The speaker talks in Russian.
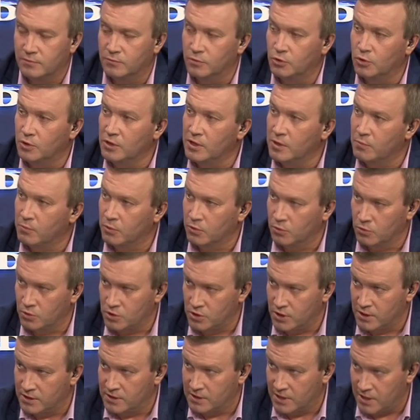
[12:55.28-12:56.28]
многие
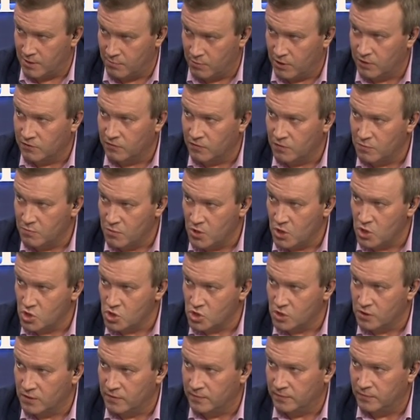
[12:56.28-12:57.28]
получать, зарабатывать
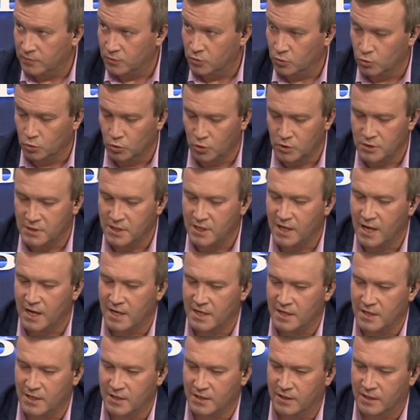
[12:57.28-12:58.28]
меньше. Ну, то есть, или
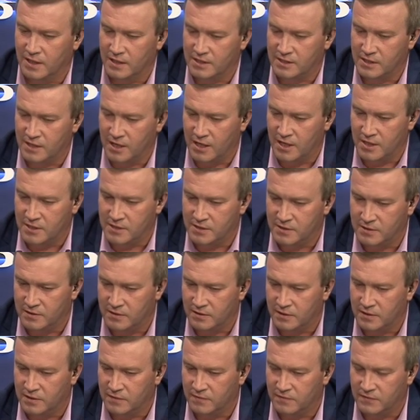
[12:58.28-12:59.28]
они остались
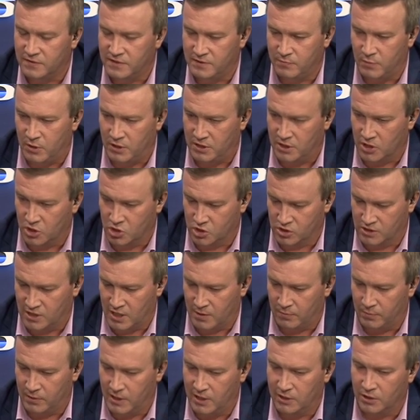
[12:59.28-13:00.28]
э, при тех же
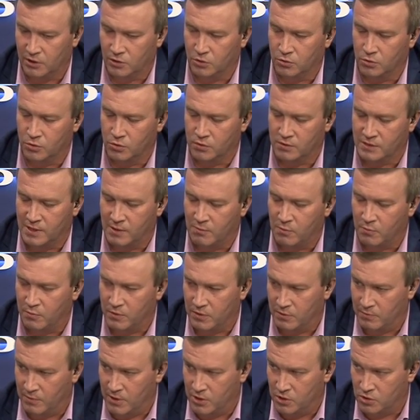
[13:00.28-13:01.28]
зарплатах, но сами
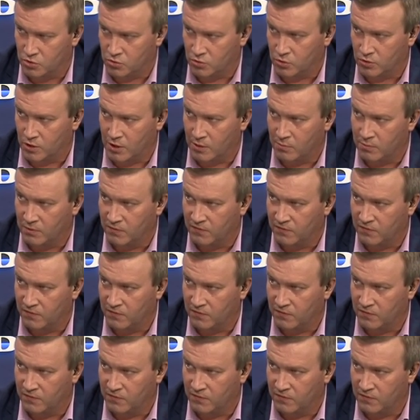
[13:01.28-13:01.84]
понимаете, что как бы